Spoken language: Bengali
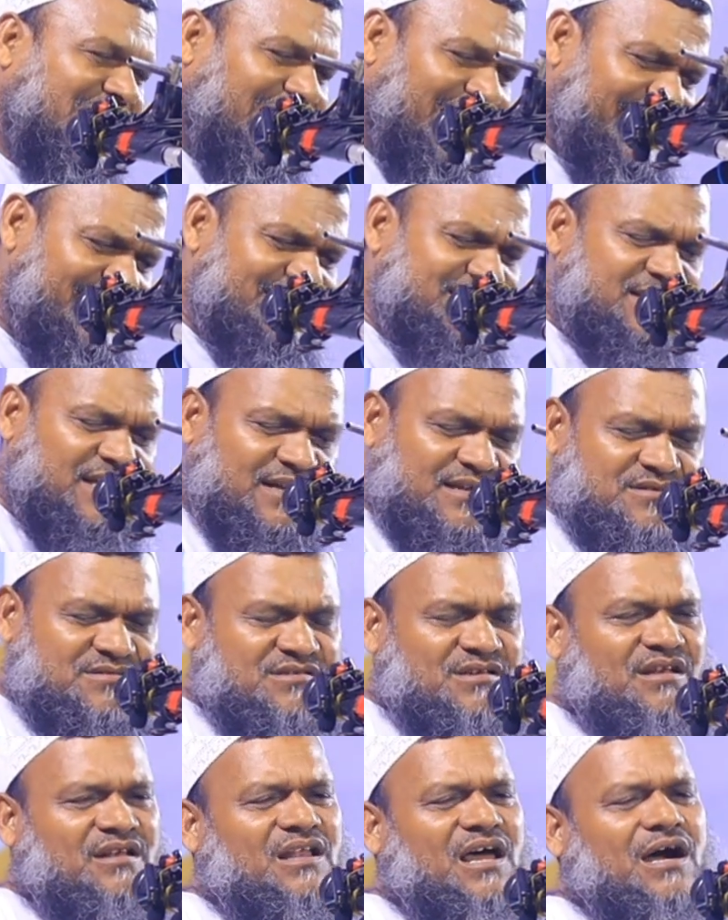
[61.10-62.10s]
আয়েসার
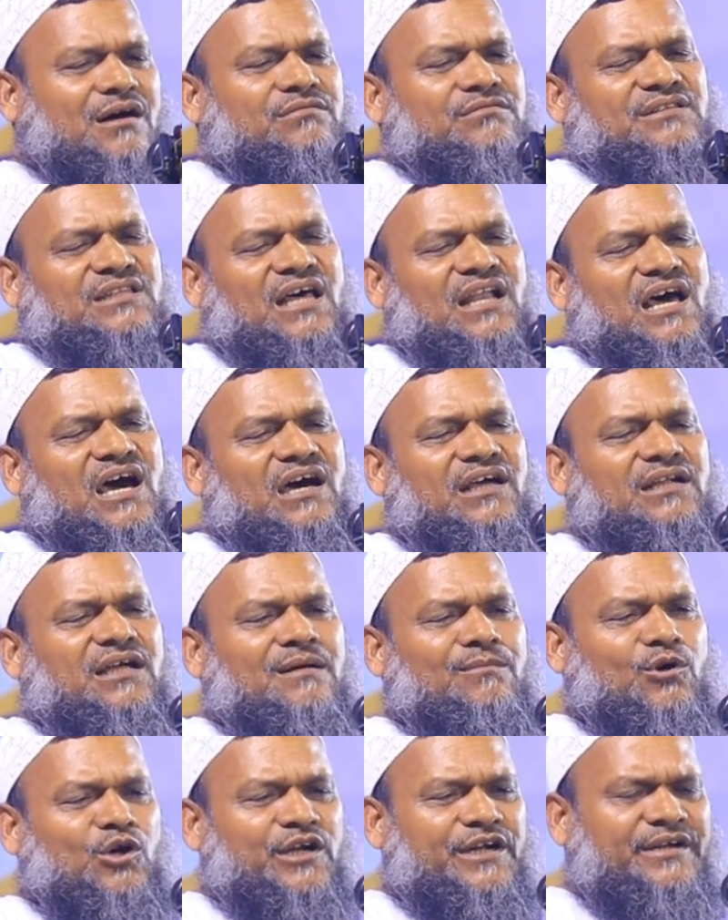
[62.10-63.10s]
জিয়াল্লাহ তালা
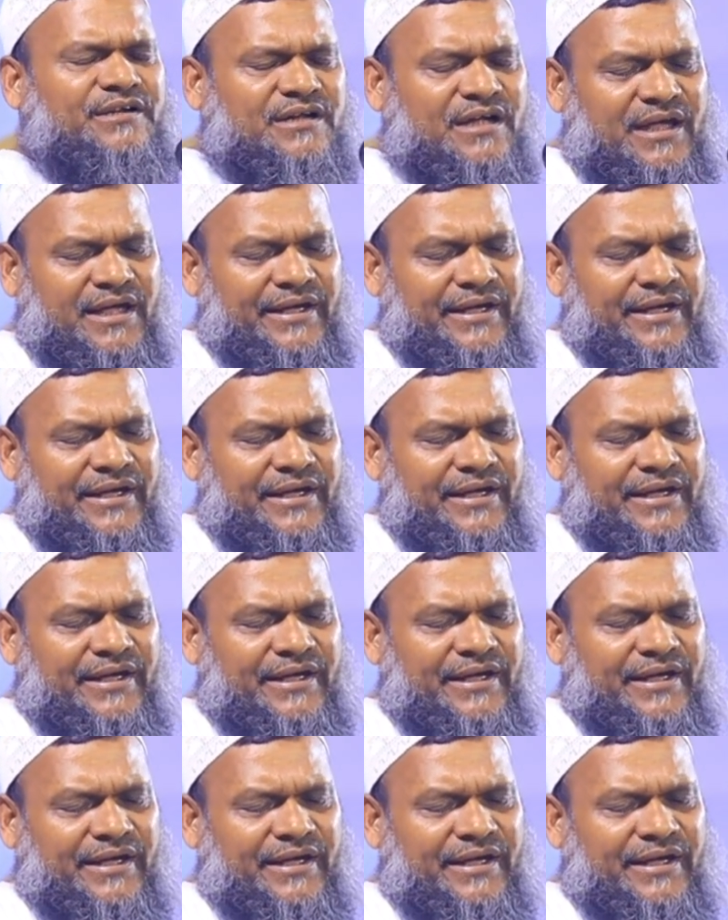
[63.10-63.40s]
আনহা বলেন